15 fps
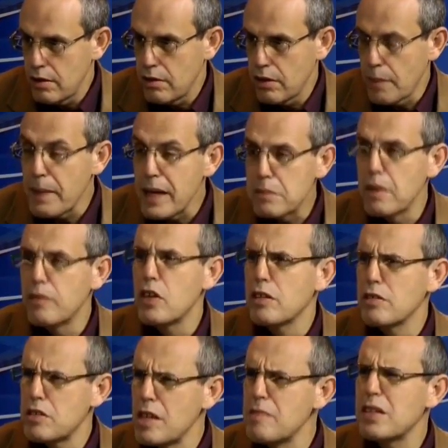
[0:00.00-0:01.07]
Опять мы
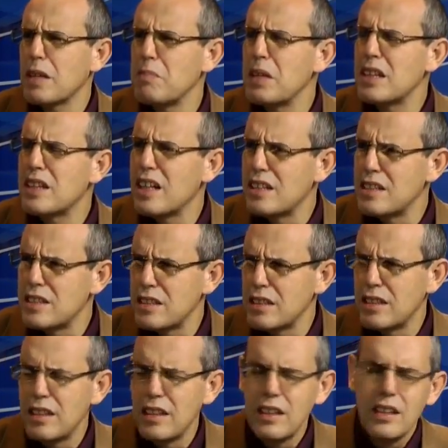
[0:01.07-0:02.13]
возвращаемся к ментальности.
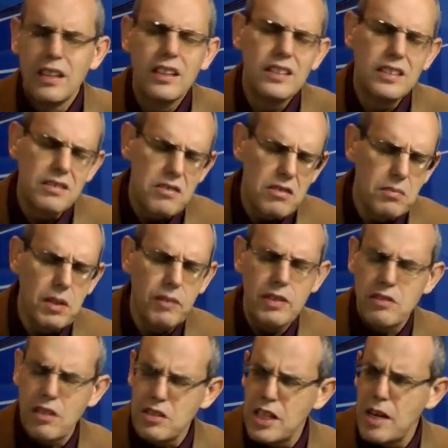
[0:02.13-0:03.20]
костюме тройка Слушай, Израиля. Мы
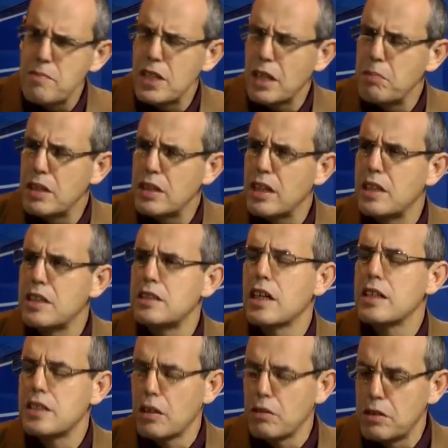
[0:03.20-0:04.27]
возвращаемся к ментальности.
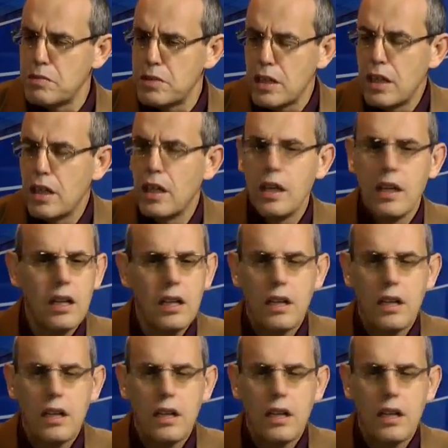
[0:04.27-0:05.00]
Согласен. На ментальности